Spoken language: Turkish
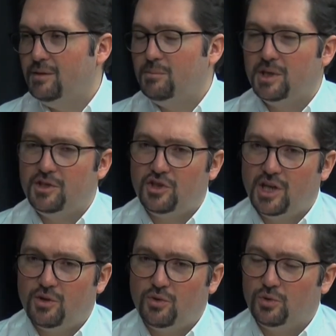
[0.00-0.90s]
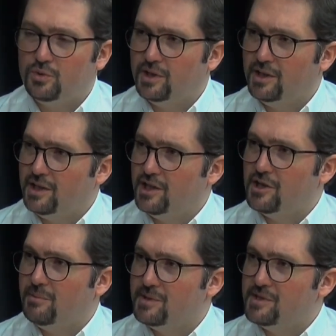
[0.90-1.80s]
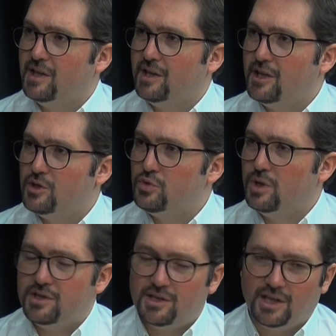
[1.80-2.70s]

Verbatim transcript: Barış Terkoğlu'nda da yaşanması gereken süreç.